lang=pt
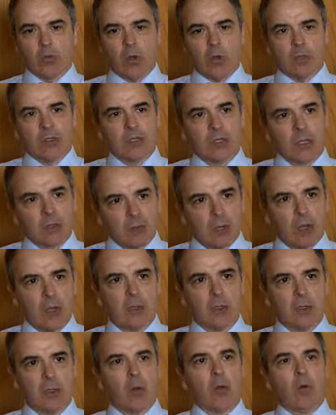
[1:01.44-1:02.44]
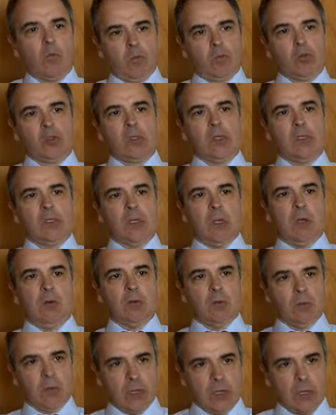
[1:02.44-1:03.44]
nosso trabalho de composição
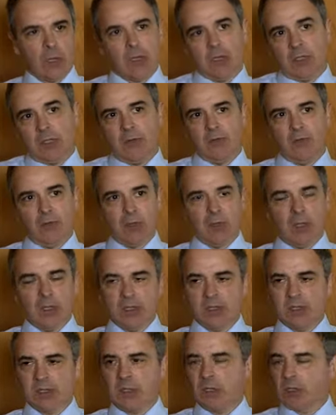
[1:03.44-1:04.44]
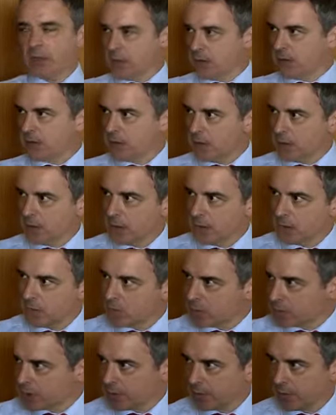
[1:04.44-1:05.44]
de uma narrativa assente na,
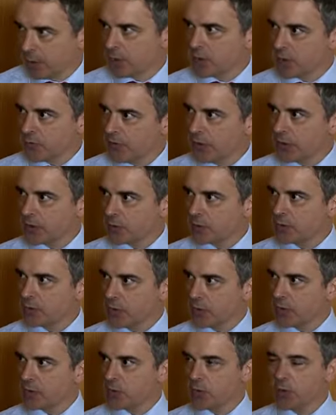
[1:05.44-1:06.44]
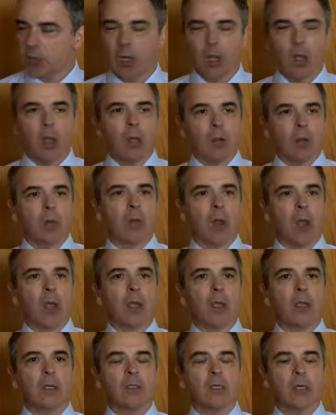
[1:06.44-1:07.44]
nos trabalhos feitos pelos nossos
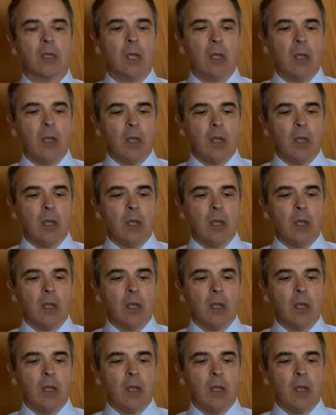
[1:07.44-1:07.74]
colegas,